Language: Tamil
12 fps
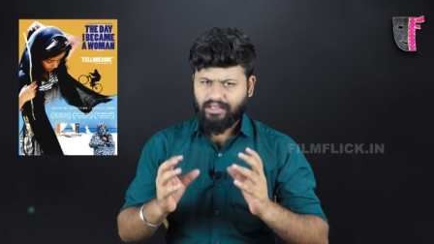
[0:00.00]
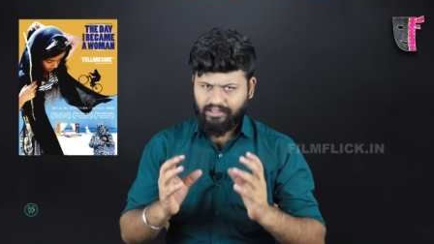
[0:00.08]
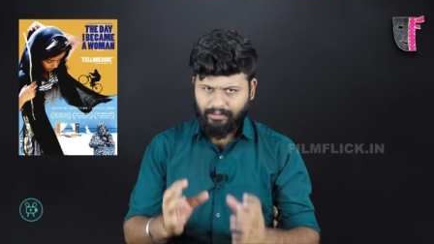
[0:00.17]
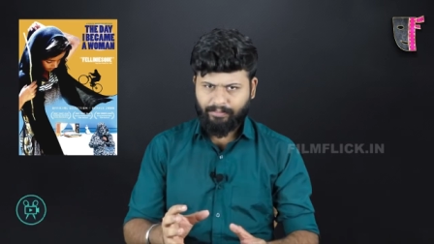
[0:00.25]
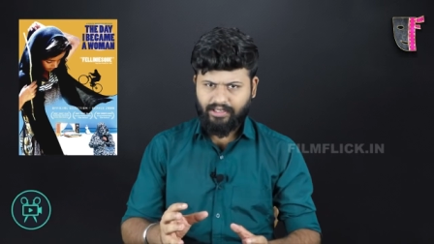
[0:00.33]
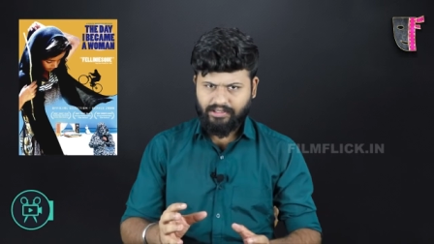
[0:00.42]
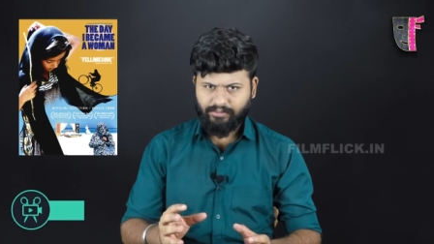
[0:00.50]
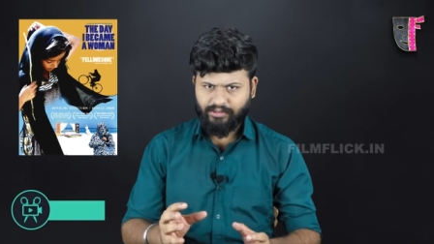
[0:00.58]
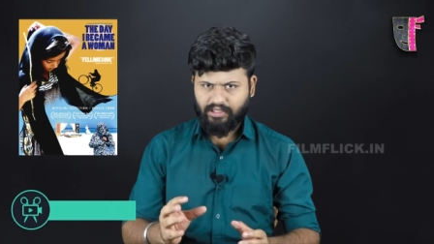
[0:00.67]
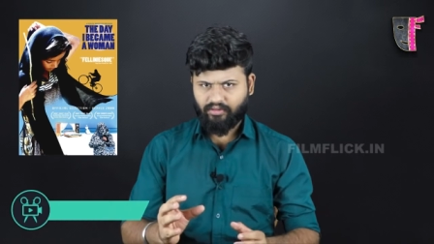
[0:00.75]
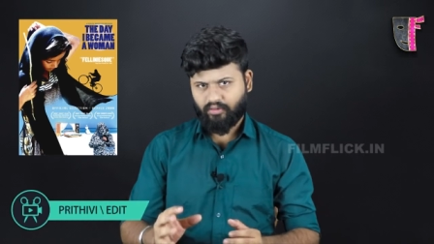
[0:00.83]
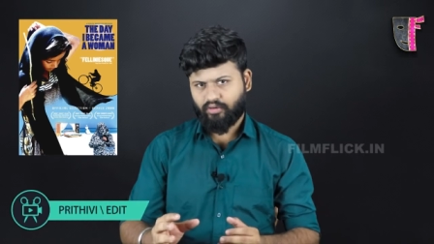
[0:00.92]
இந்த படத்தை
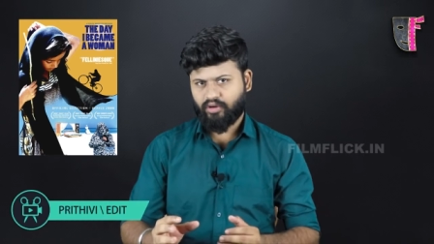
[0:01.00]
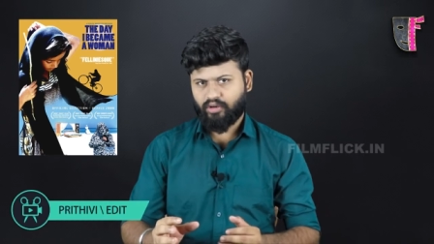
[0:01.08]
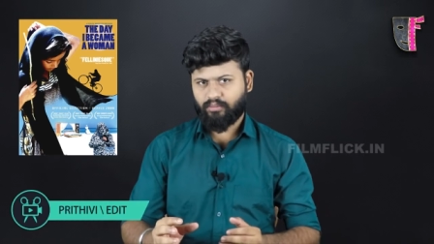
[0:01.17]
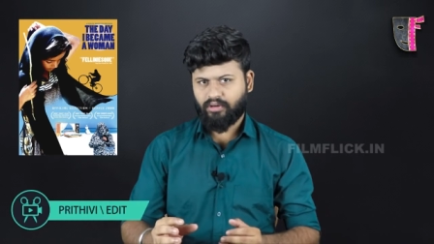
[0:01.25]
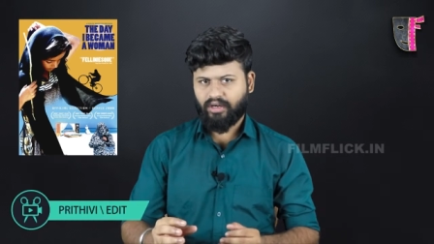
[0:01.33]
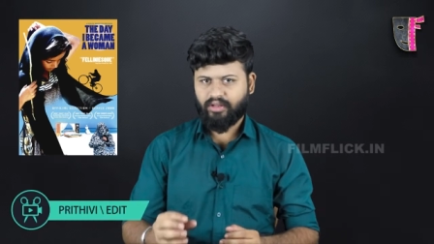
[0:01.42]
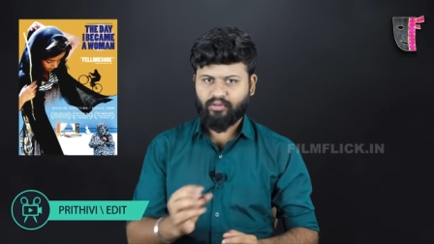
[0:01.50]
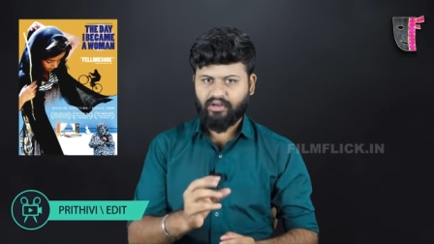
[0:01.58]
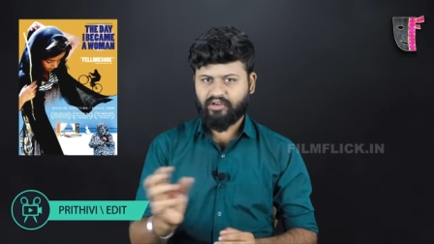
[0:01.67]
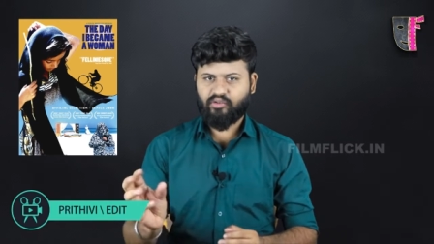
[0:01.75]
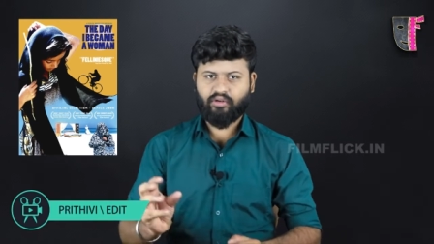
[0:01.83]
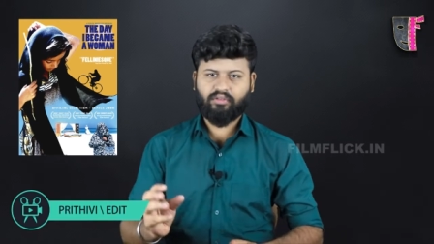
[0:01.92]
பற்றி சொல்கிறதுக்கு முன்னாடி ஒரு
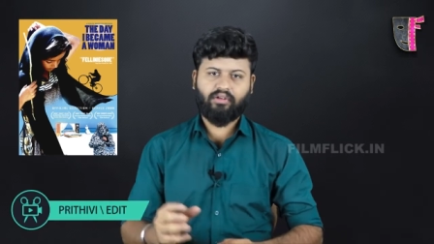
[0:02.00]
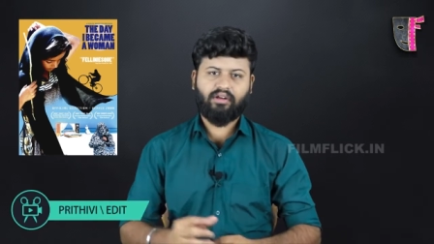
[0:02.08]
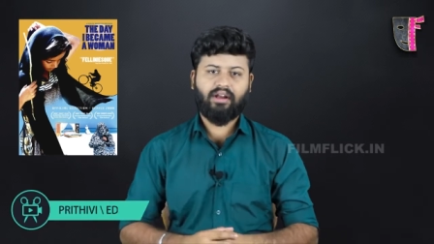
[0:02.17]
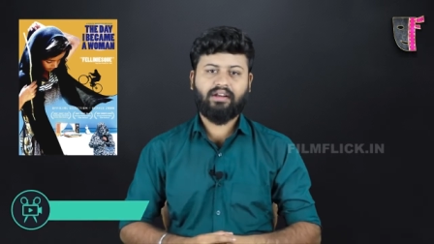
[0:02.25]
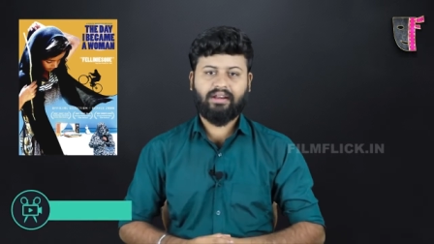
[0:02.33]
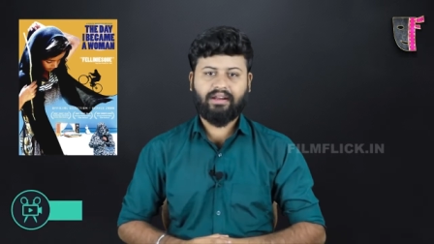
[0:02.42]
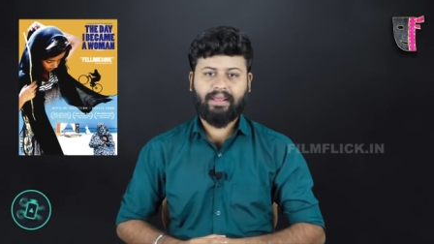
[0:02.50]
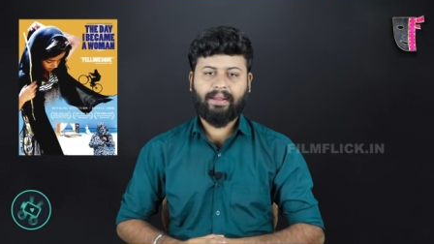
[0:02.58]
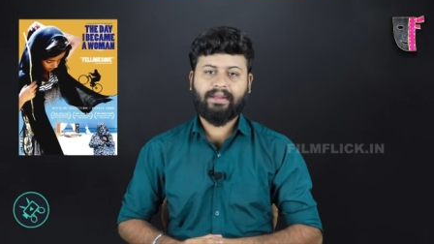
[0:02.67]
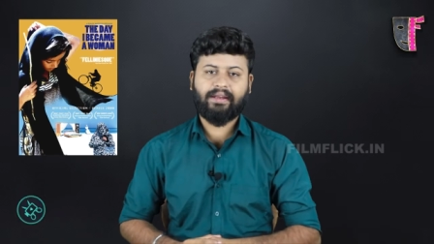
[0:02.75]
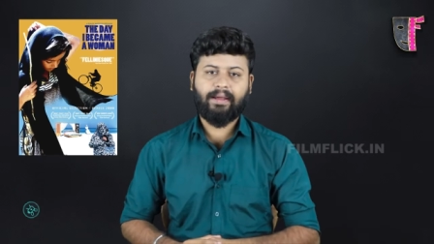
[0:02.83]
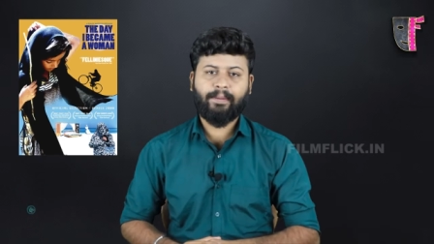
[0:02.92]
இன்ட்ரோ சொல்லலான் இருக்கேன்
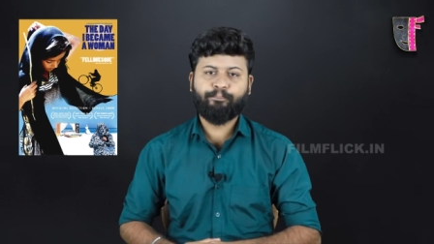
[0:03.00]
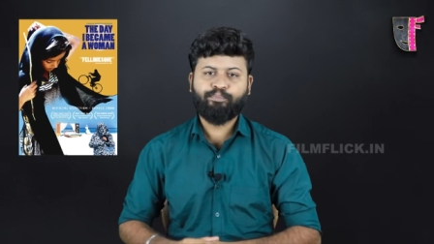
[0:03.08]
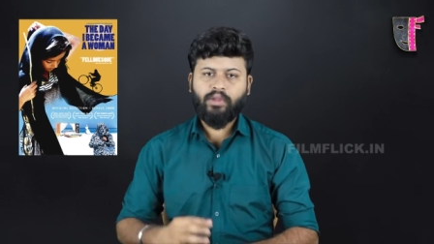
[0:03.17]
என்னென்னா